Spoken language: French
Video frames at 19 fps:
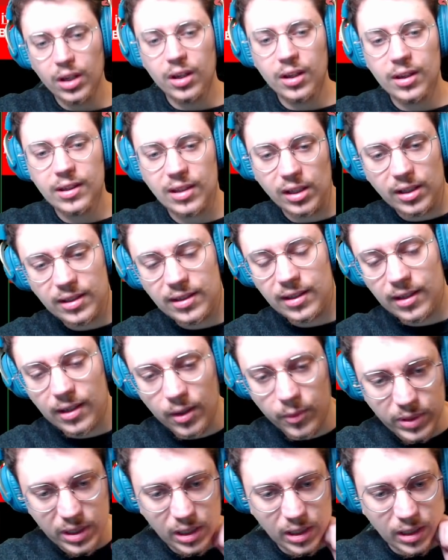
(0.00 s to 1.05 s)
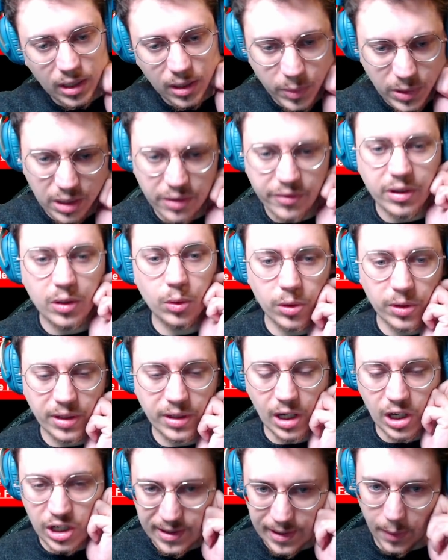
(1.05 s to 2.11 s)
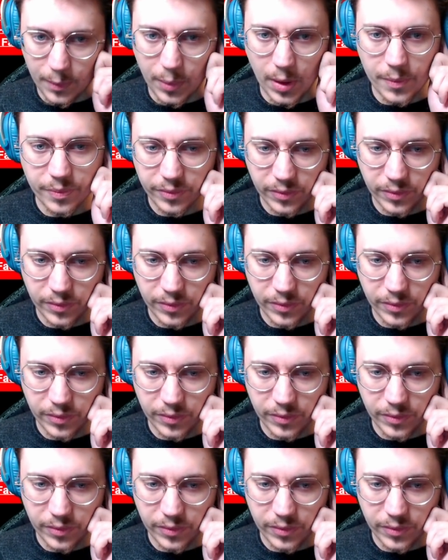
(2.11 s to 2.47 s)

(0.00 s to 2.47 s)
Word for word: C'est des petites petite vidéo nostalgie sympa.